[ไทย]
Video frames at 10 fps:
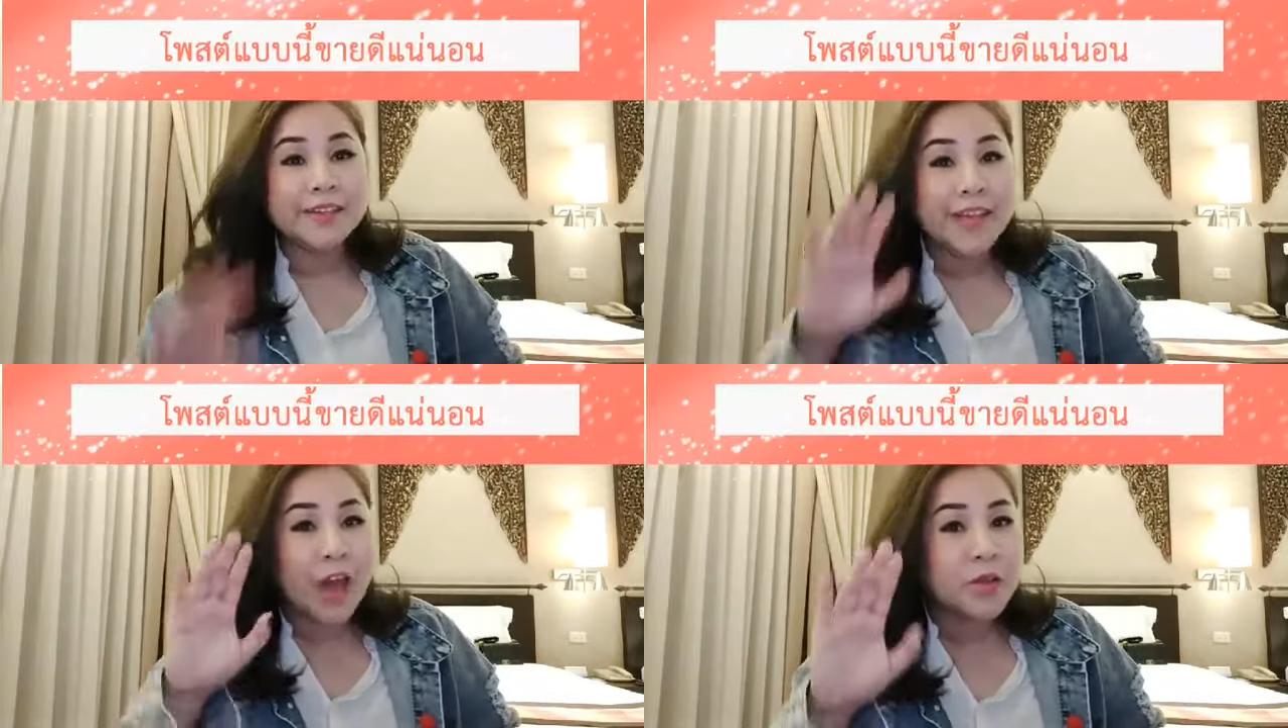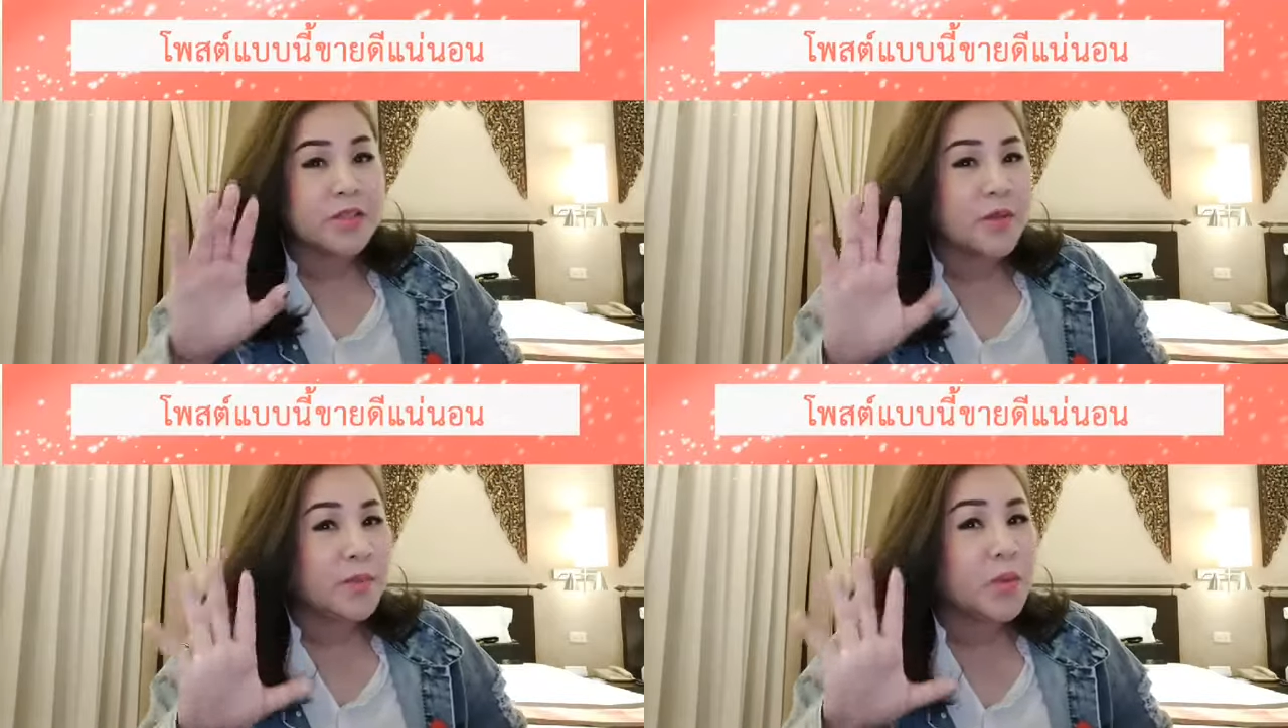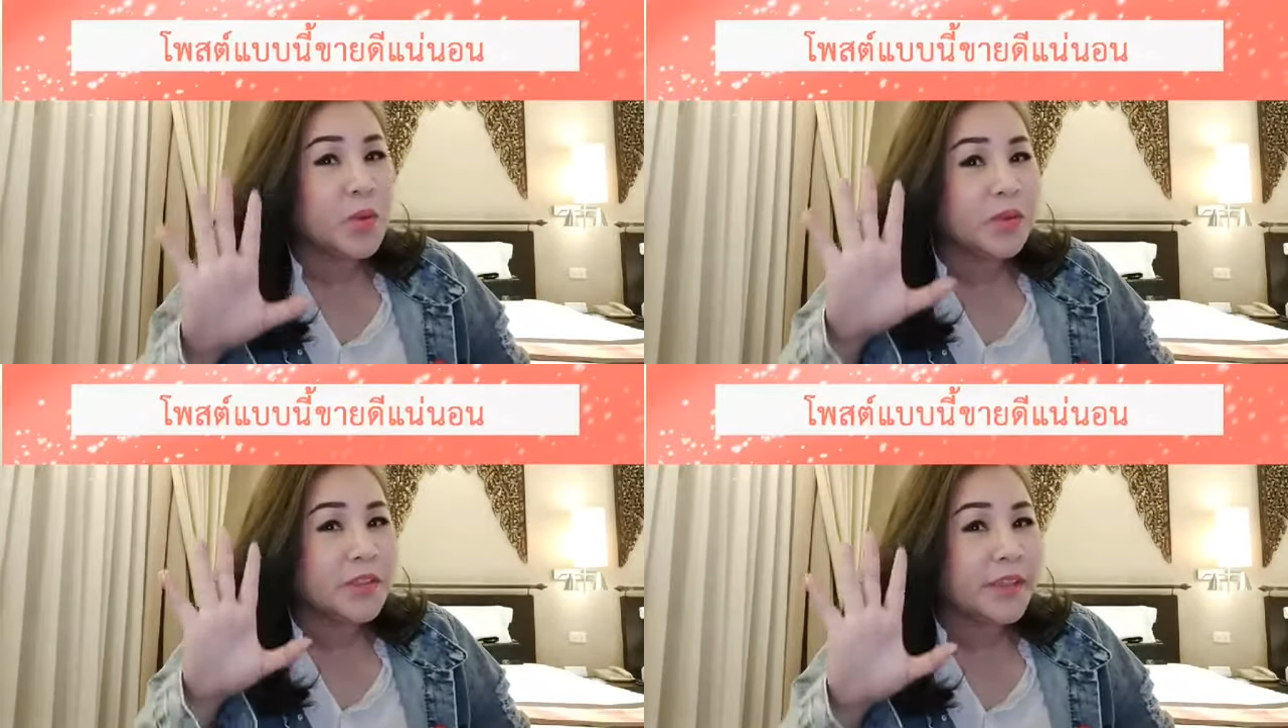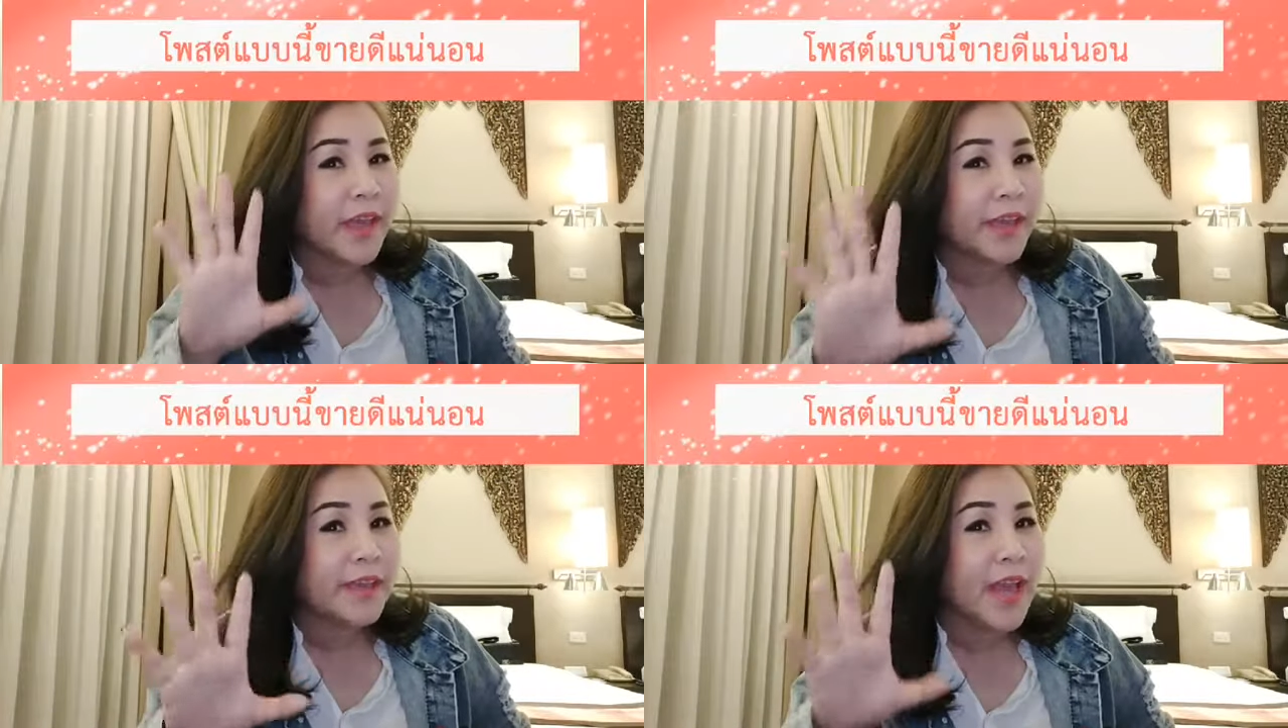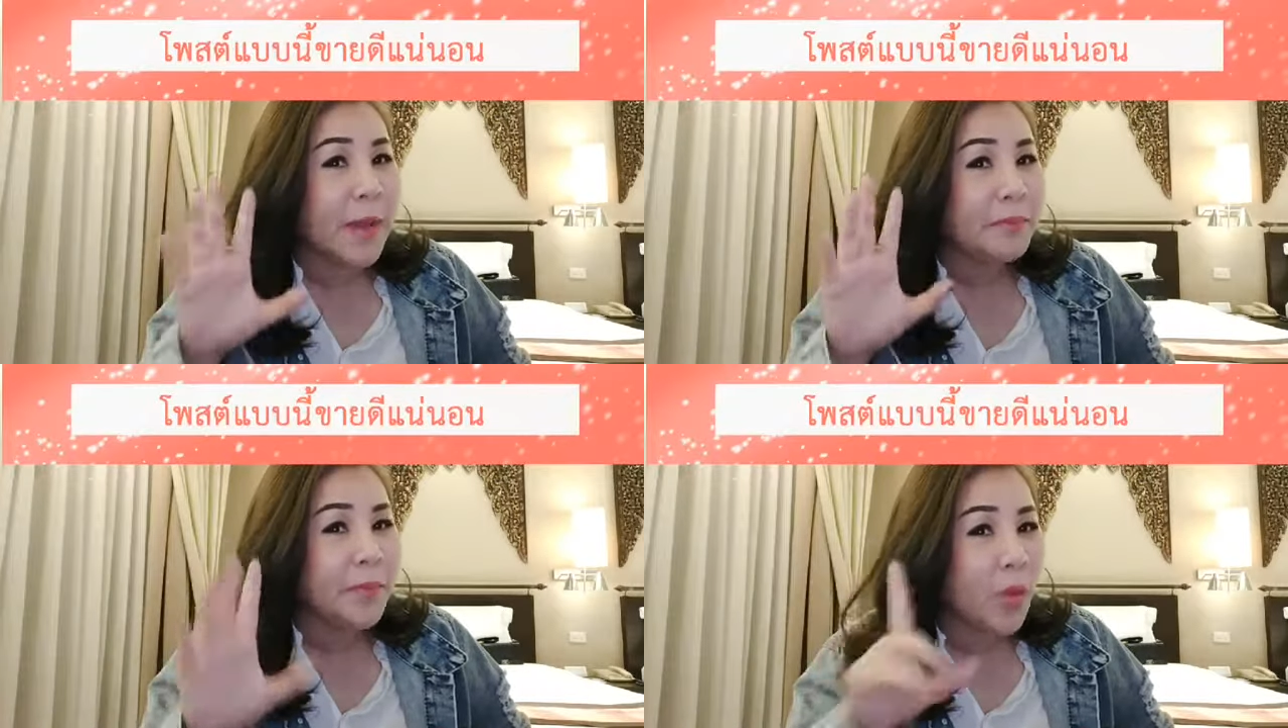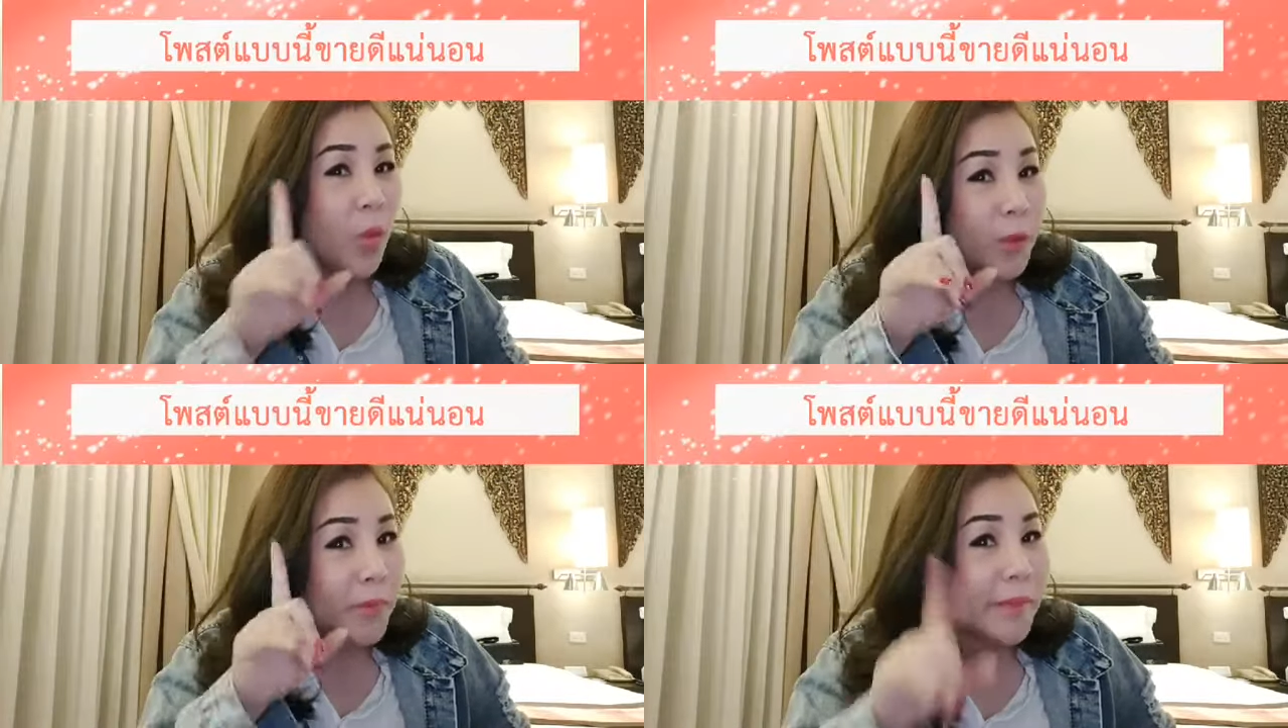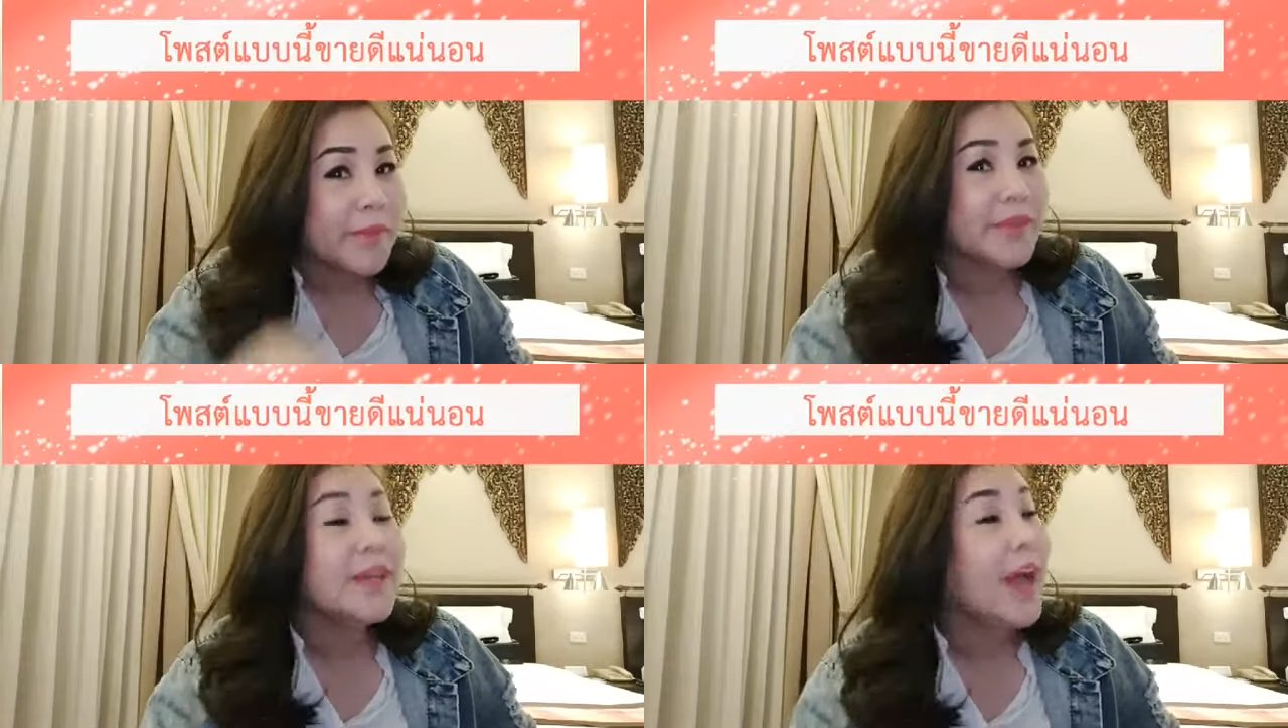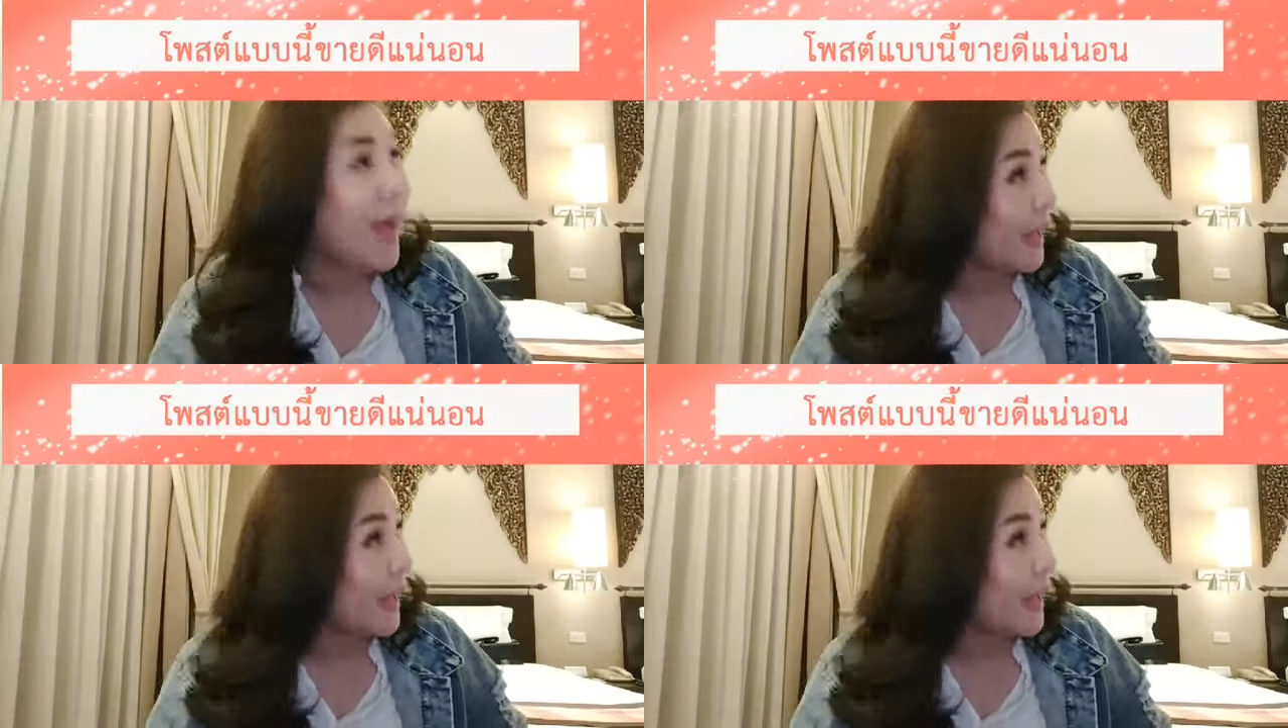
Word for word: เราจะพูดเคล็ดลับโพสต์แบบนี้ขาย